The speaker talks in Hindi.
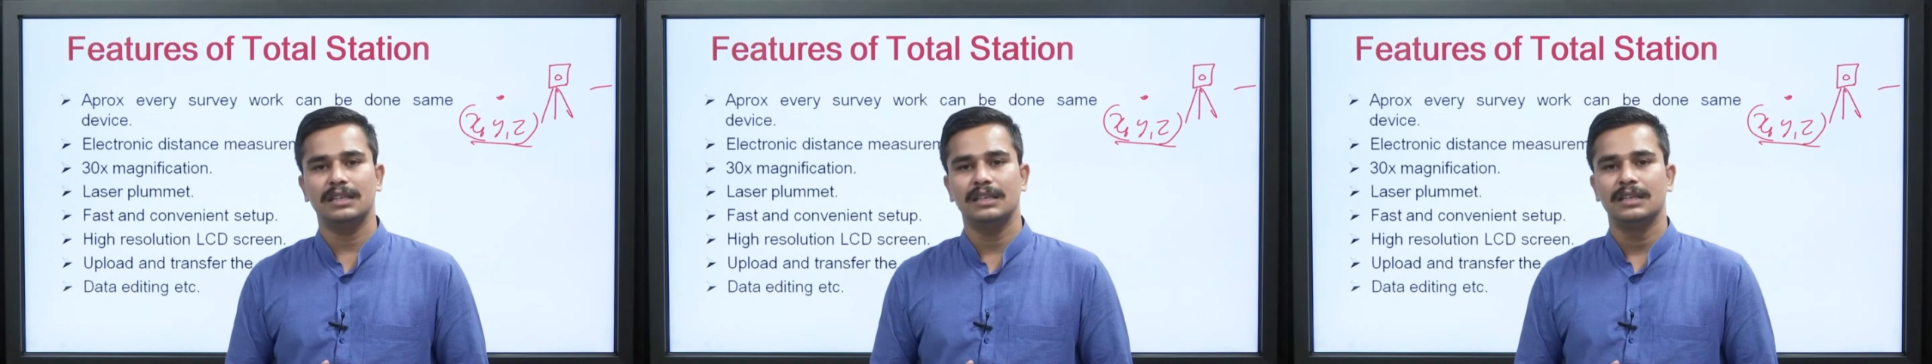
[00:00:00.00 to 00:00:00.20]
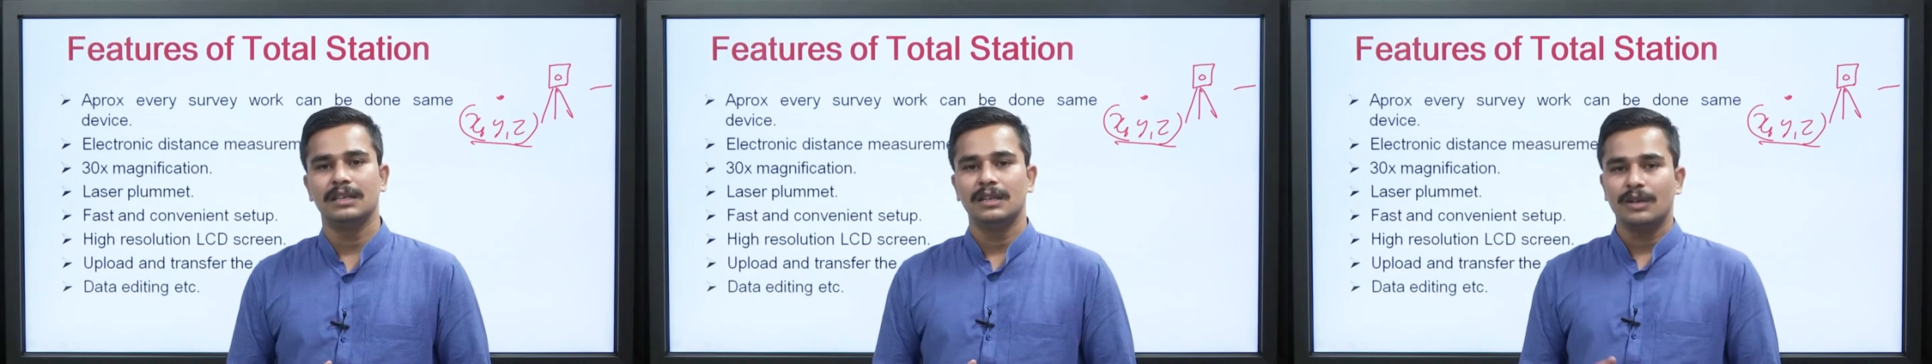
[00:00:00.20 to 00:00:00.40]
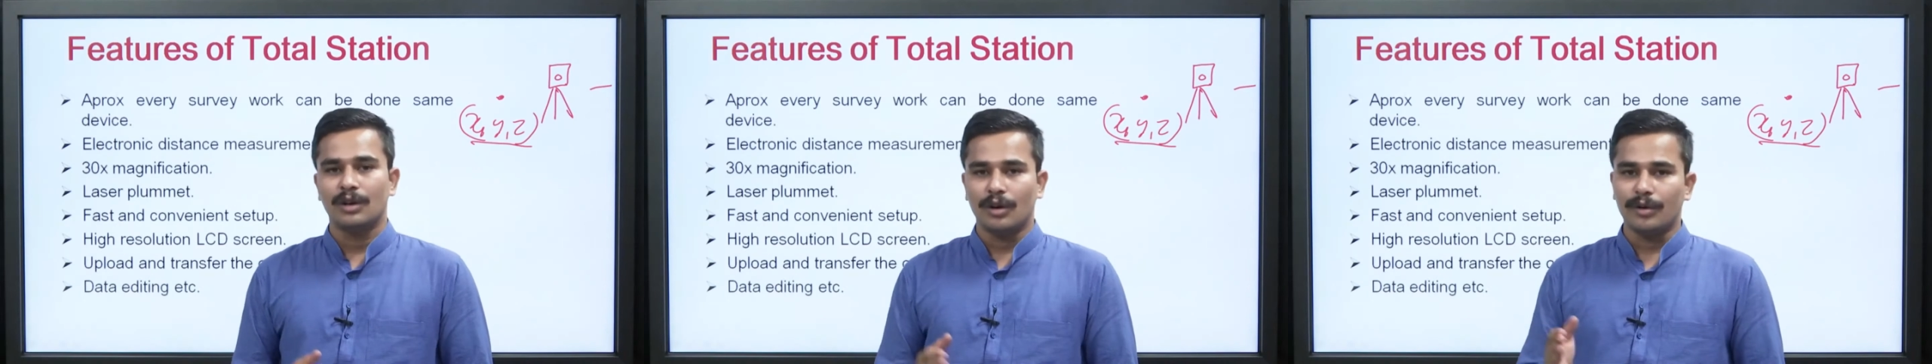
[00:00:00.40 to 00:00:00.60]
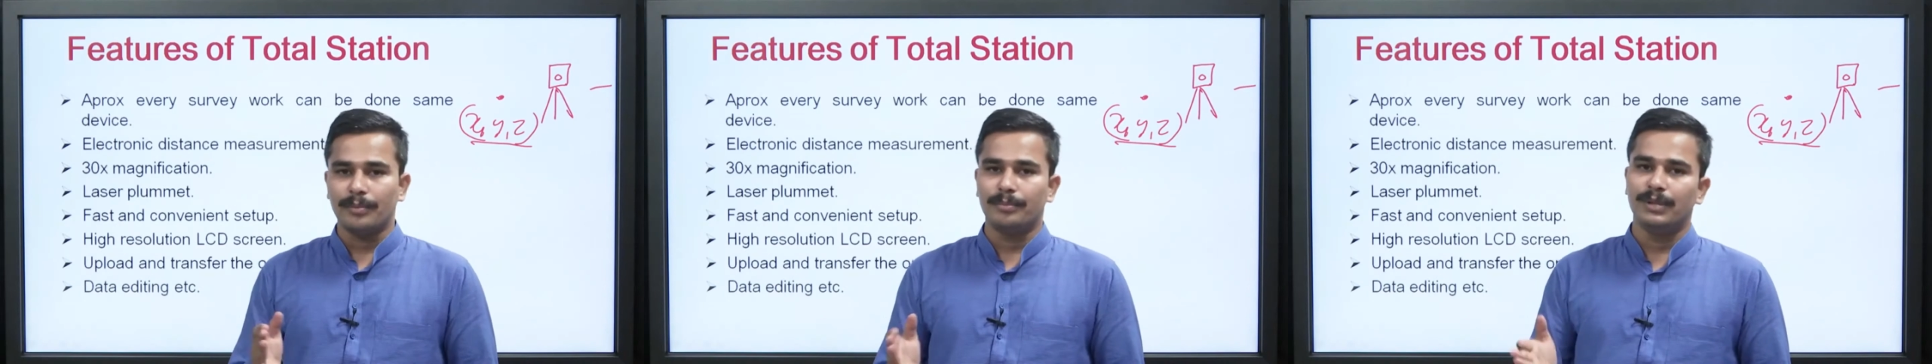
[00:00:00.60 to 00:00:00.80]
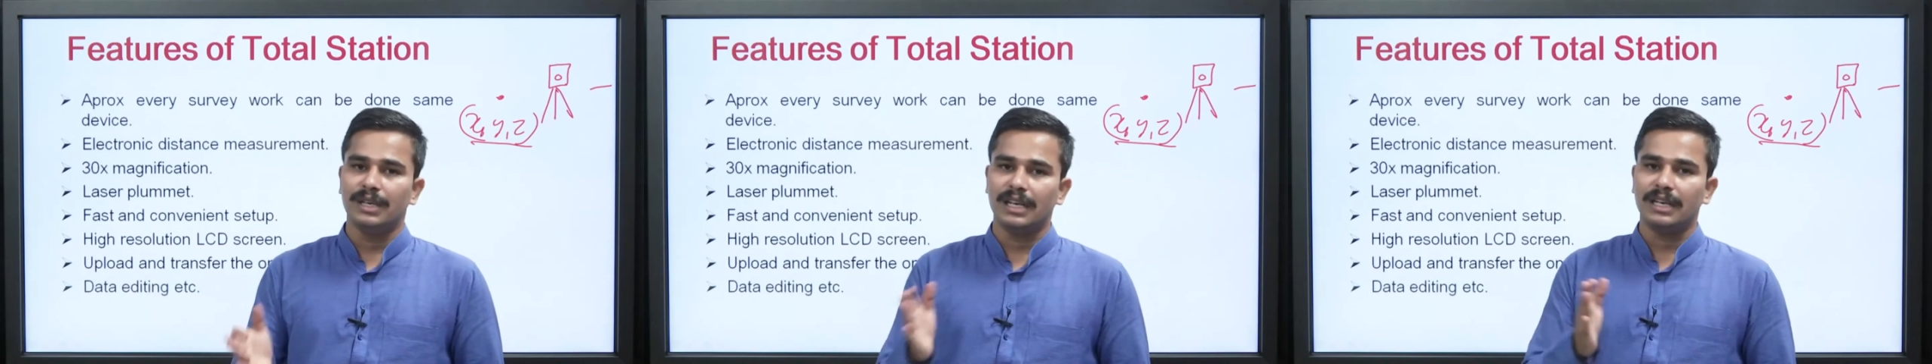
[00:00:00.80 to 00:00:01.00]
है और
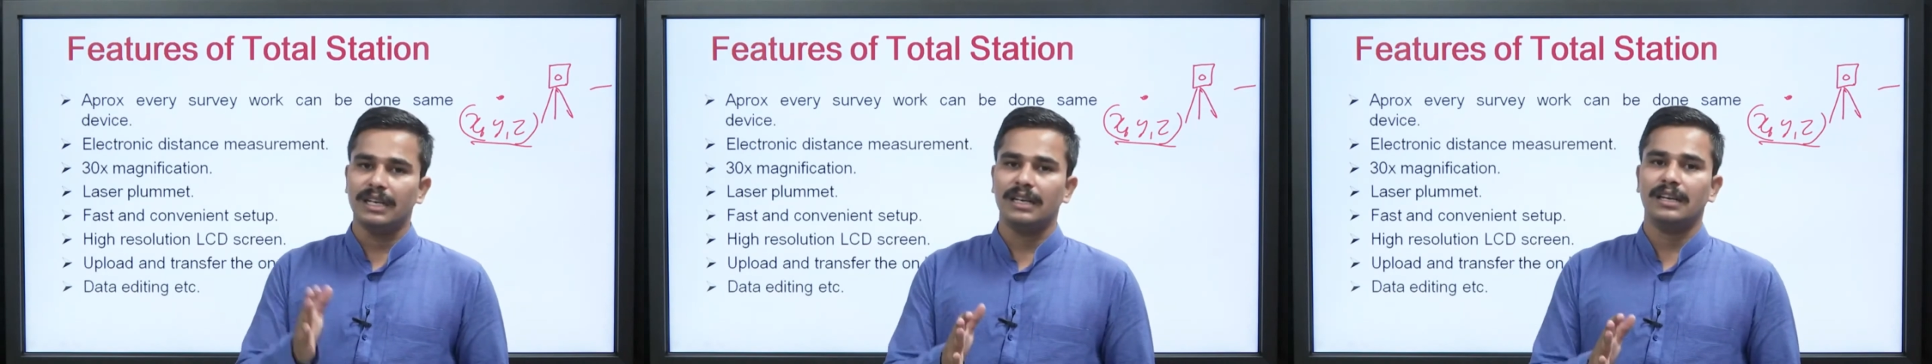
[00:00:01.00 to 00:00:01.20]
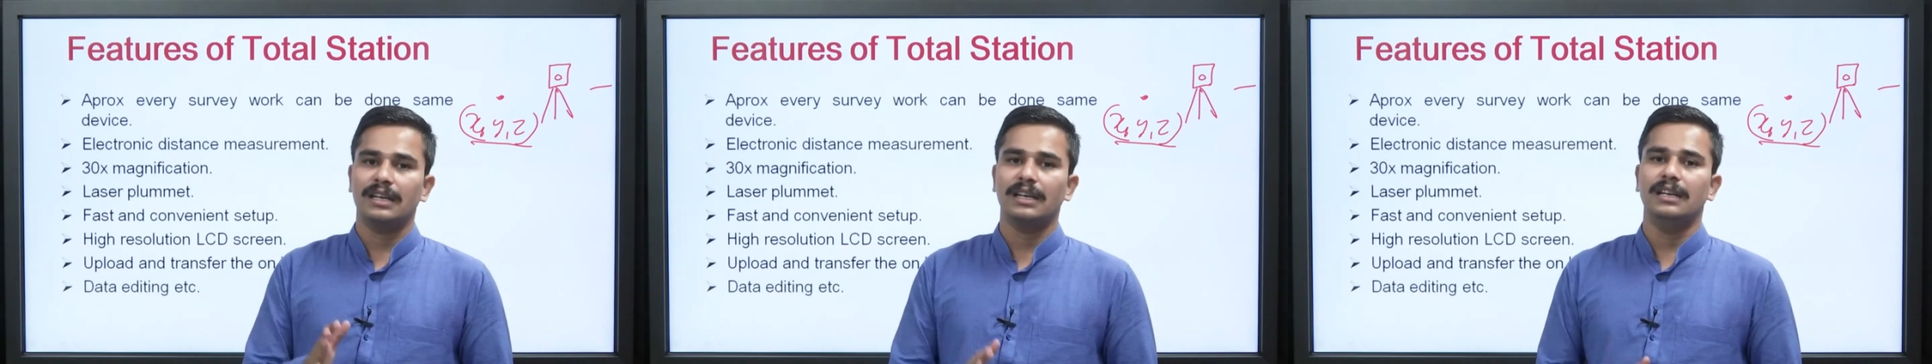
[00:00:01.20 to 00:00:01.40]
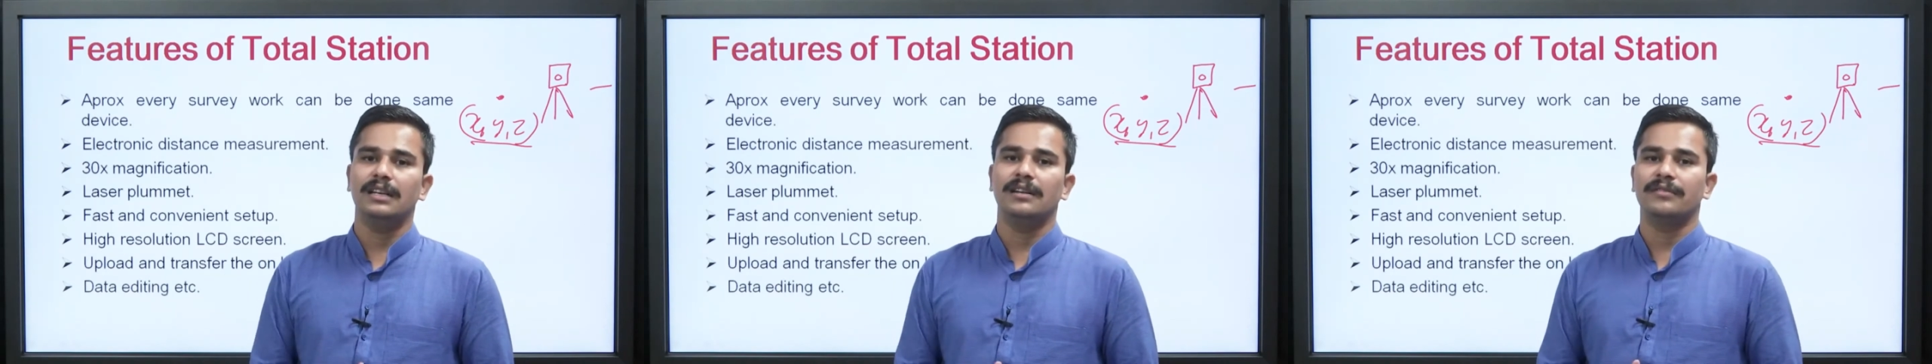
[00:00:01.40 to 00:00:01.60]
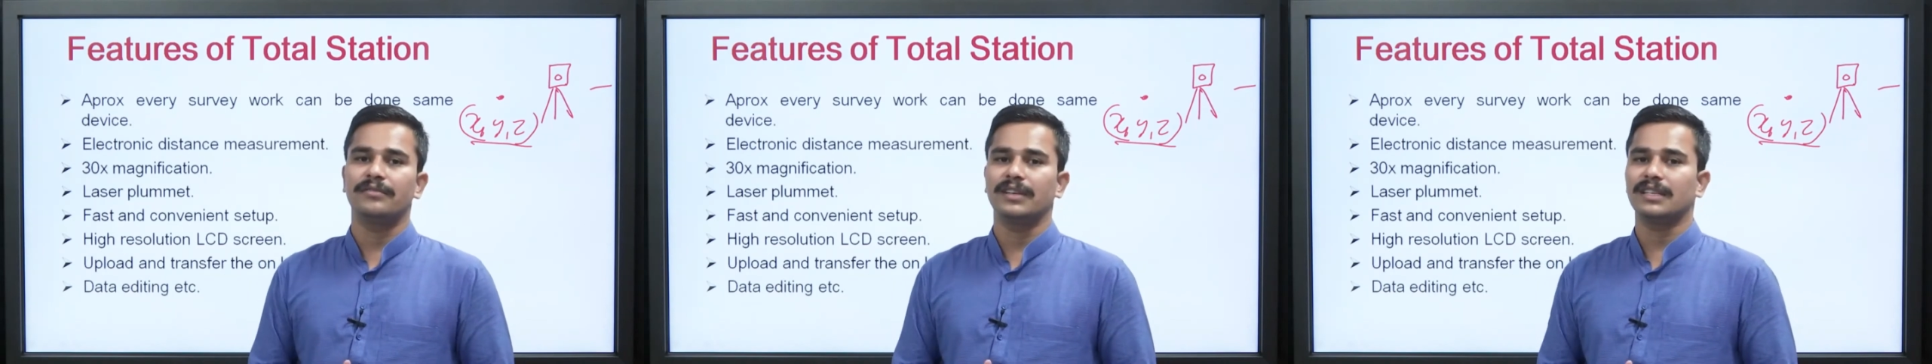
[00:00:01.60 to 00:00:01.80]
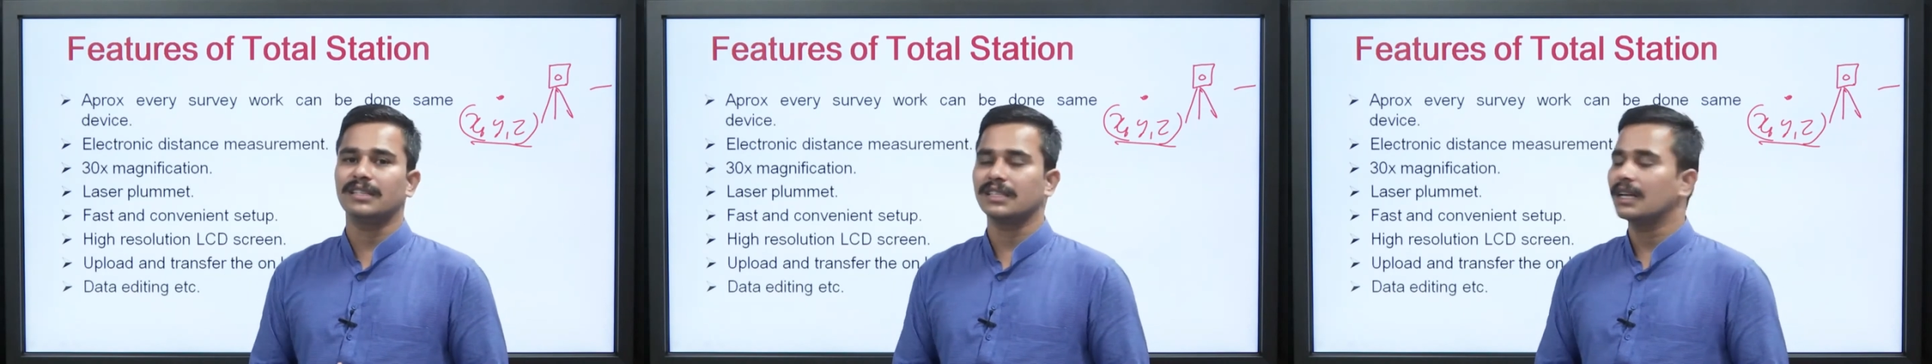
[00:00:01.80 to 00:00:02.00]
बियरिंग के लिए हम
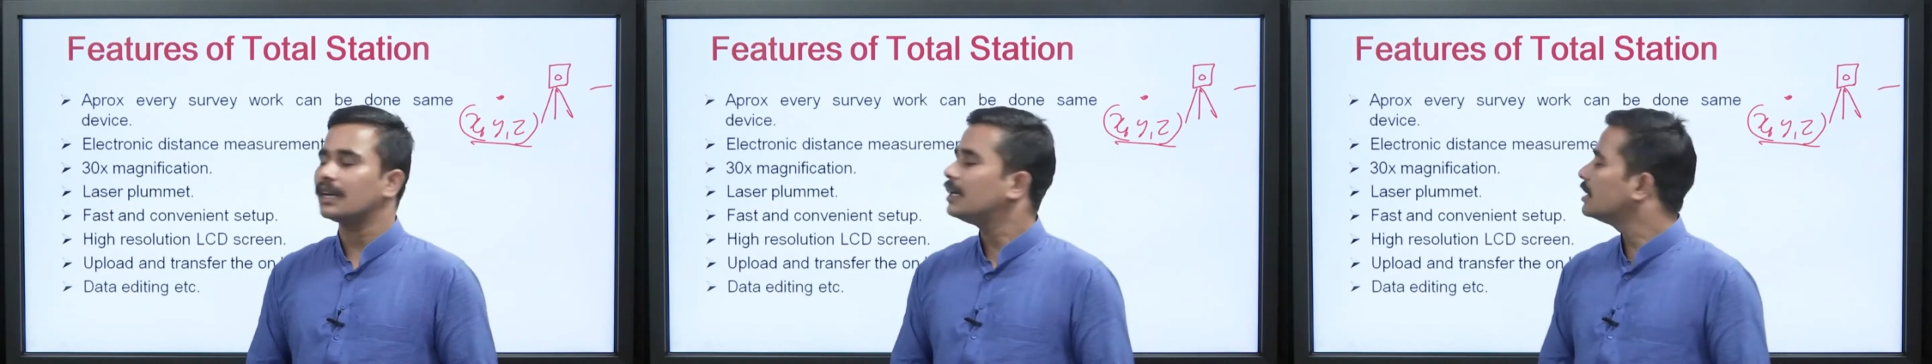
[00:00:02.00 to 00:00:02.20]
फिक्स कर